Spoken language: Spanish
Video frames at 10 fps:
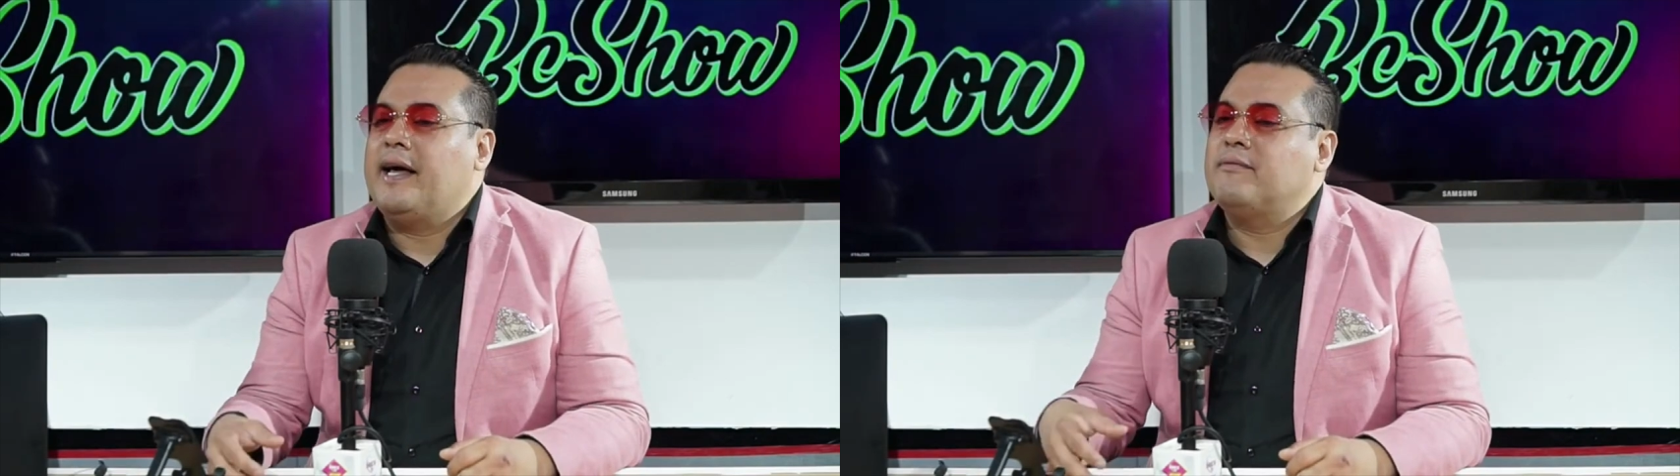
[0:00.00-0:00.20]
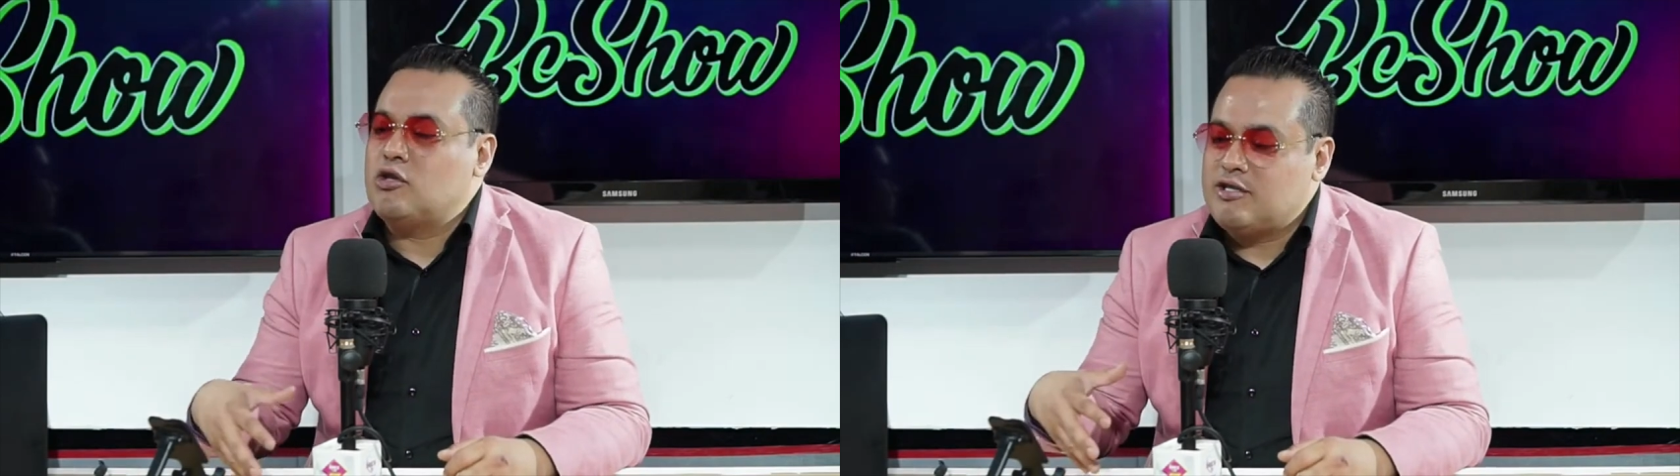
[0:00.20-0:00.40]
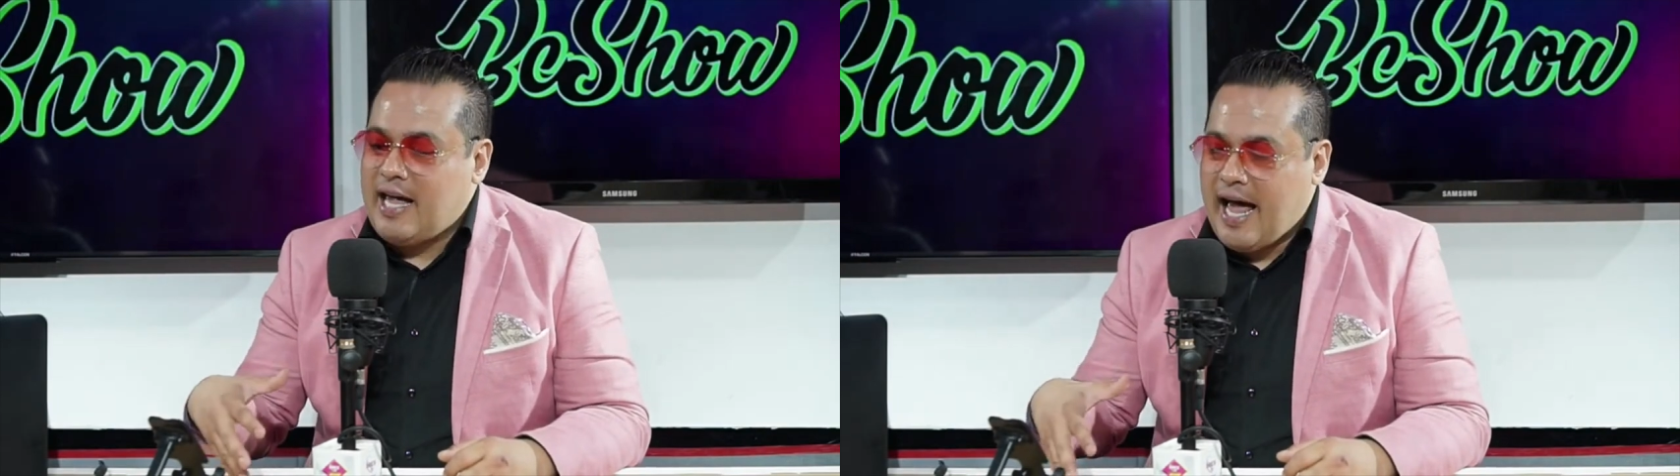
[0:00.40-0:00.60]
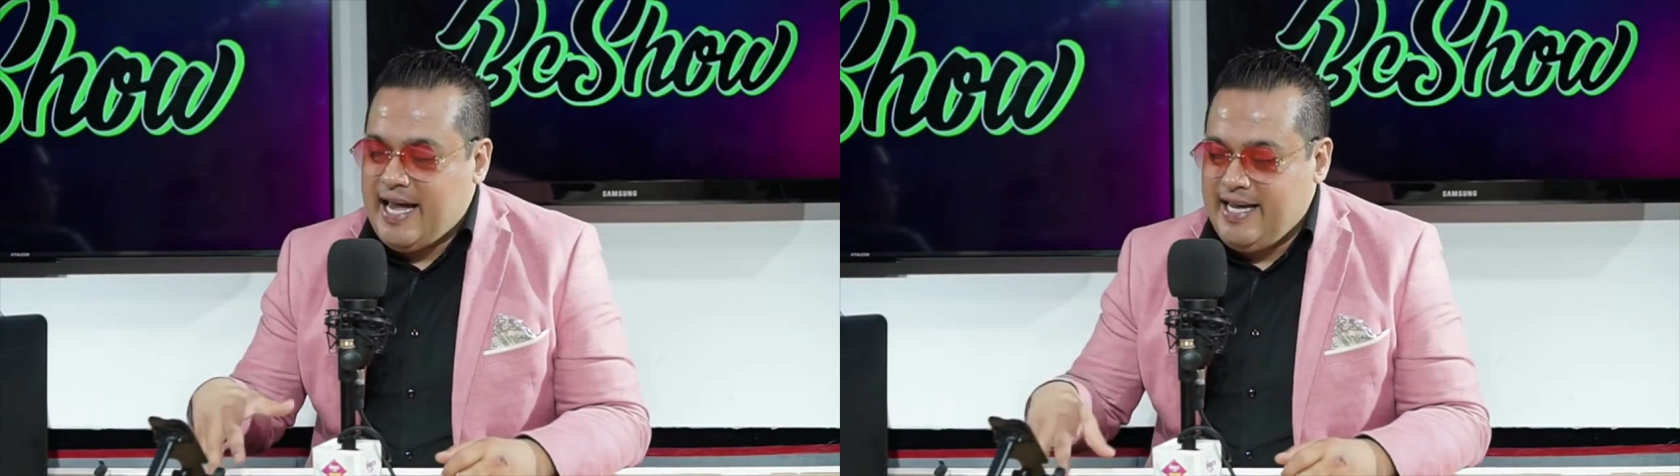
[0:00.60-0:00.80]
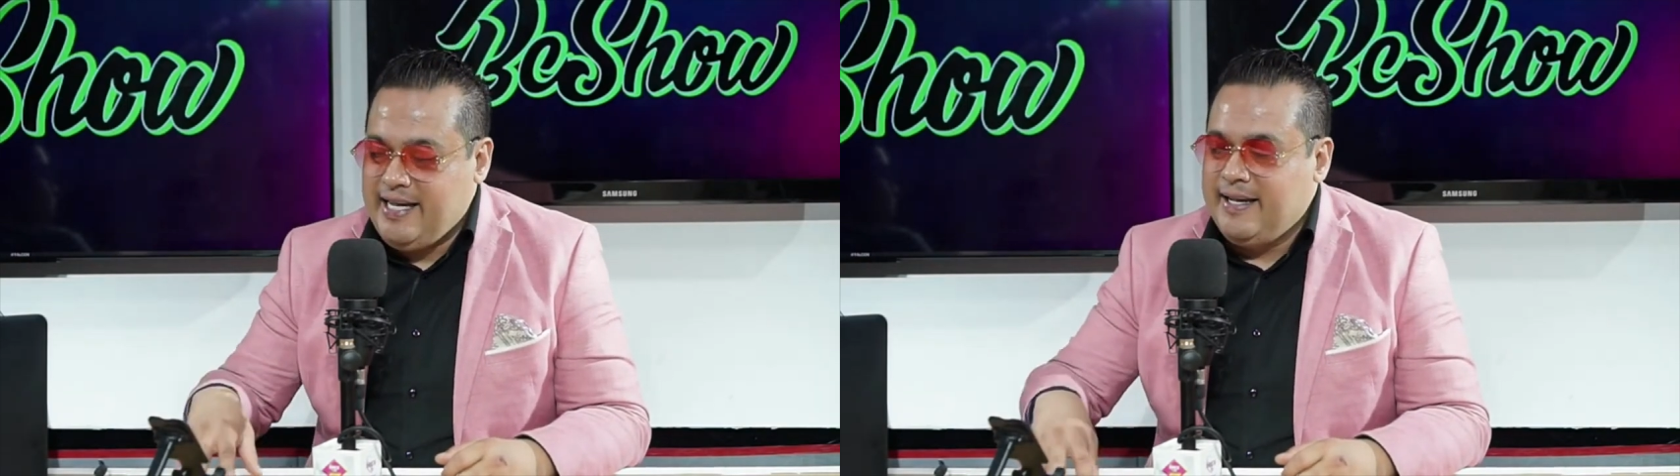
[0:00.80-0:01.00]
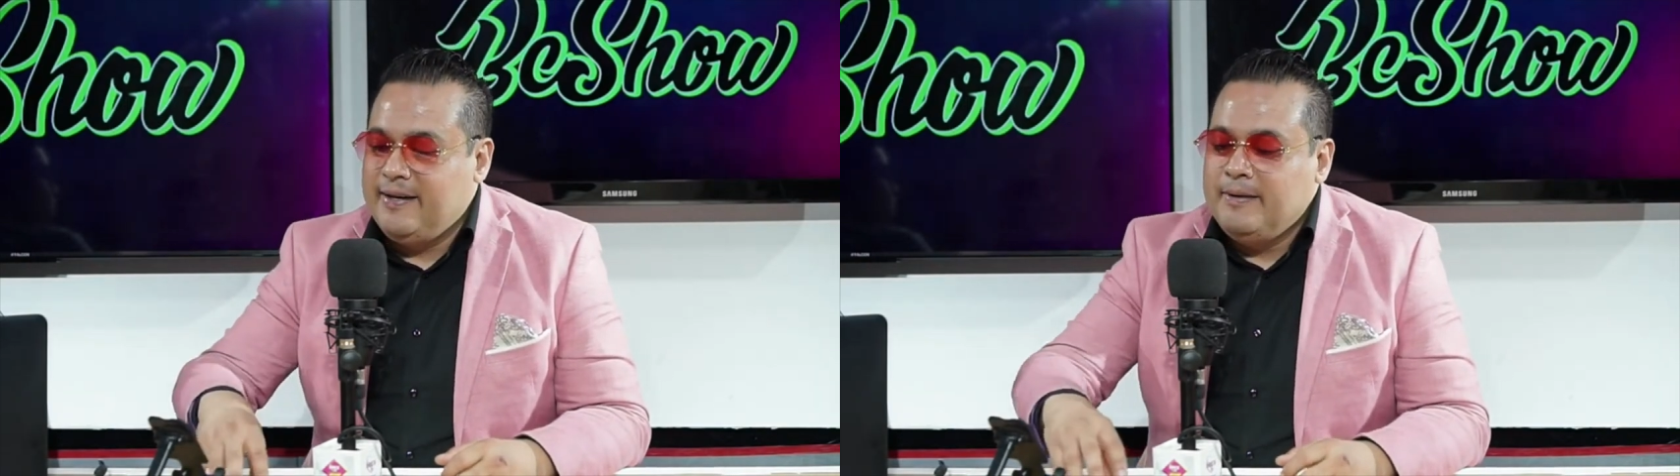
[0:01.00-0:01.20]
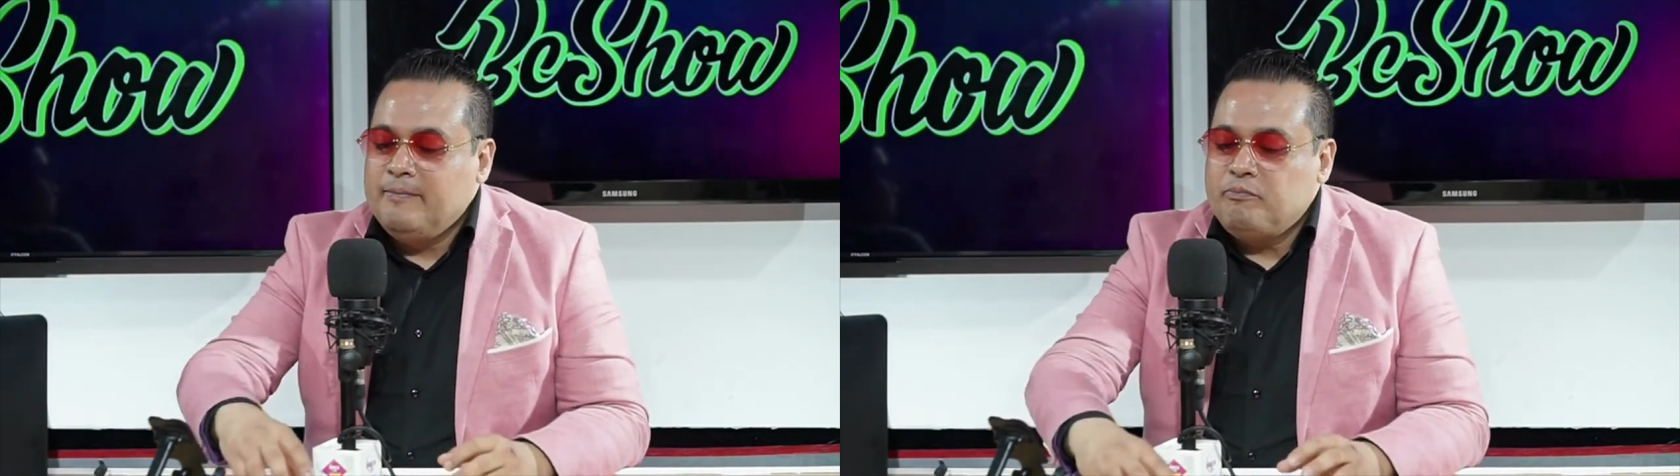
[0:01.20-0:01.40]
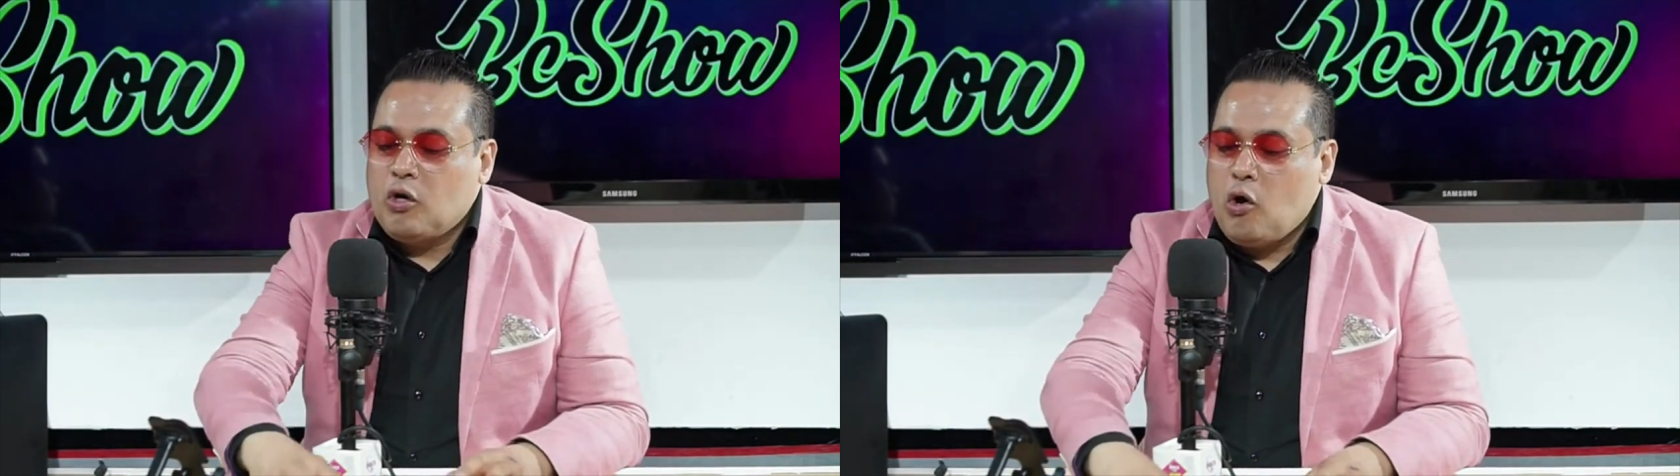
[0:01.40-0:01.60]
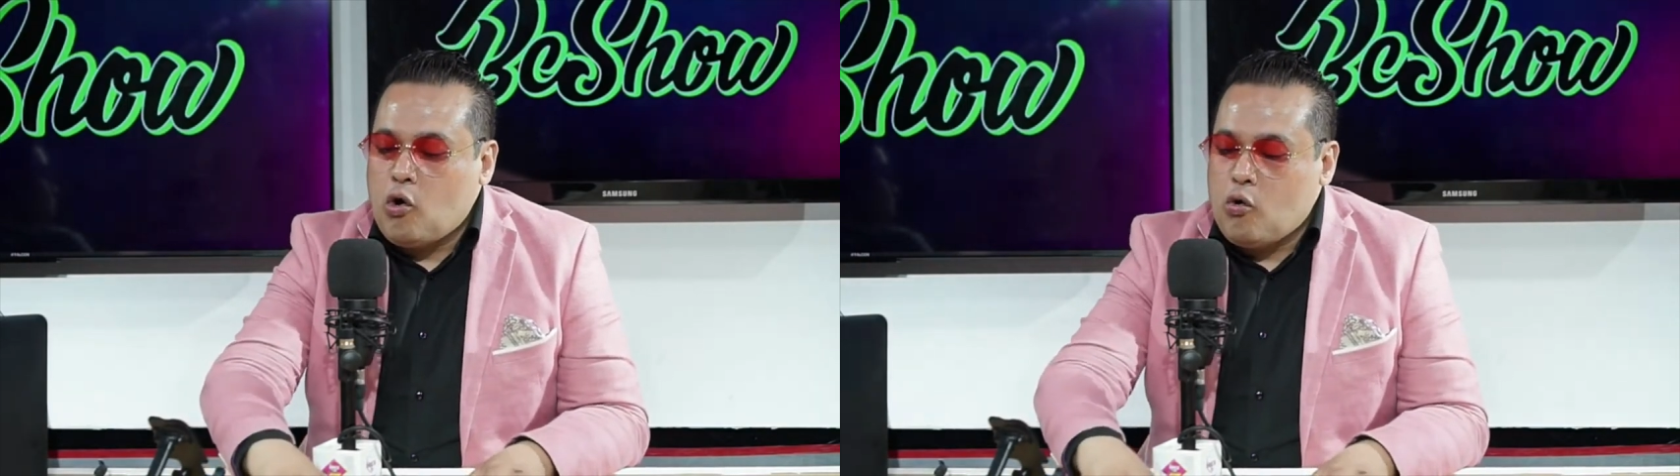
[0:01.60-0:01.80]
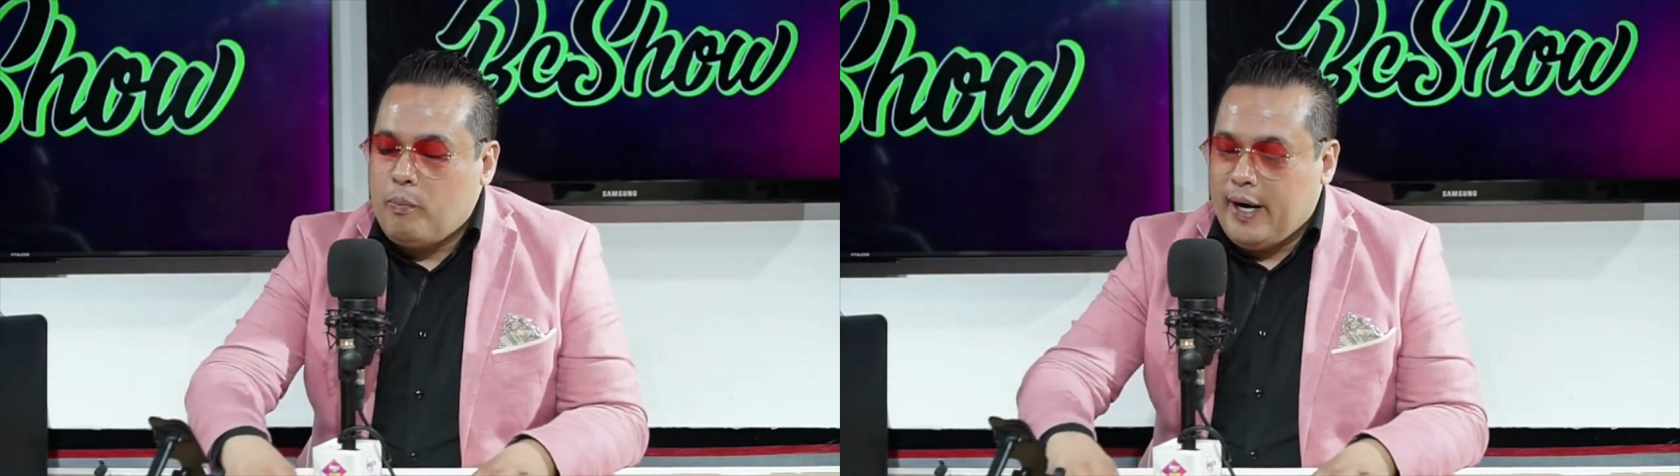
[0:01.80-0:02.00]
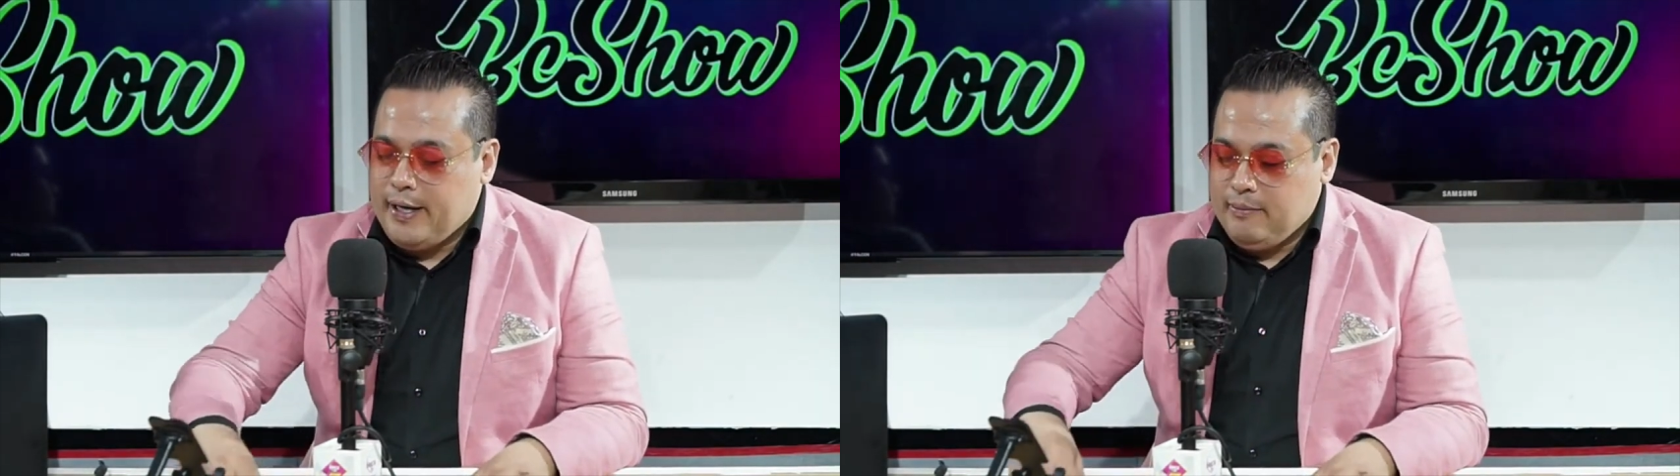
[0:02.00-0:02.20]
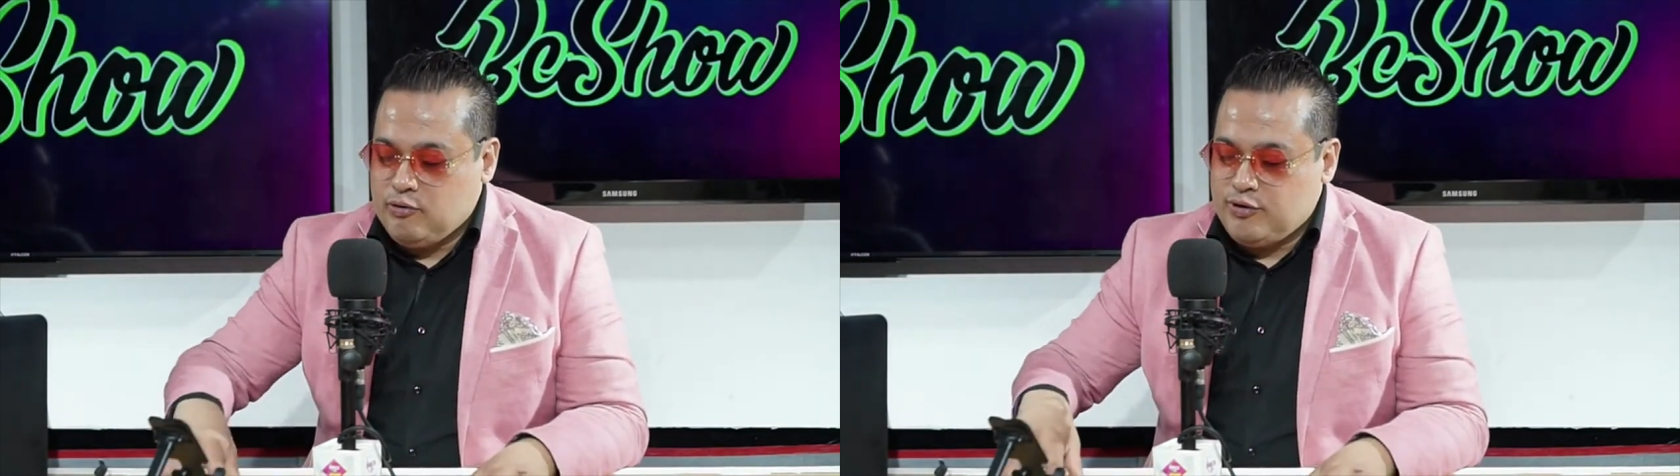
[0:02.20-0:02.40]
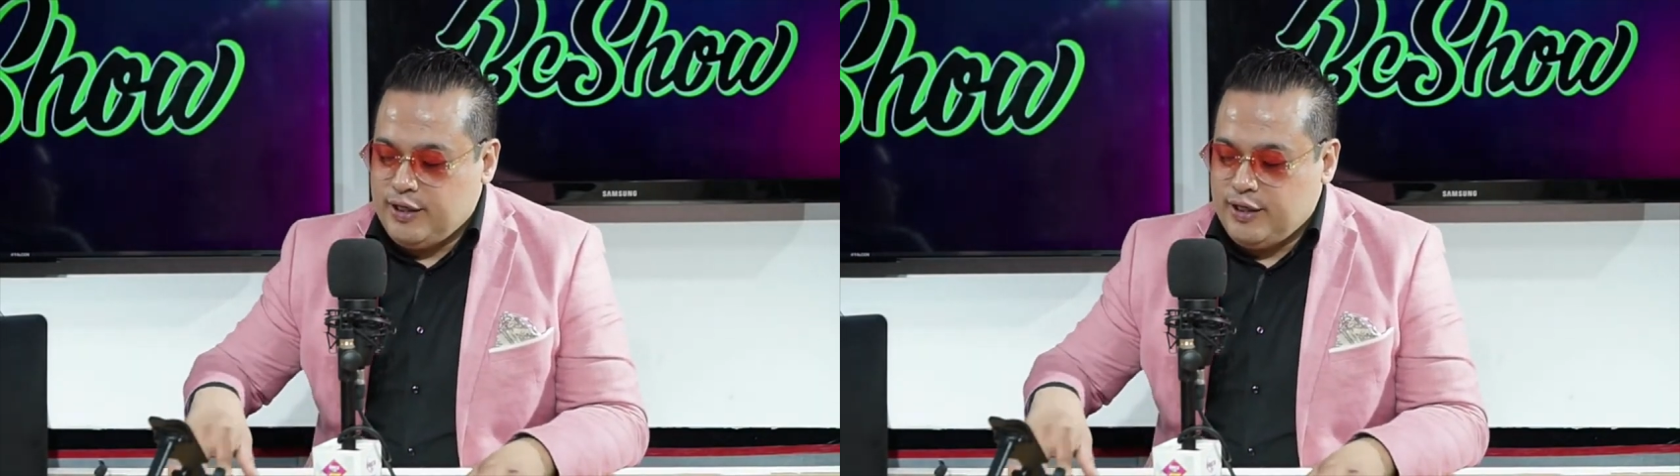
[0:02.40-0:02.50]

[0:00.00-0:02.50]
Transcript: Entonces ahí ocuparemos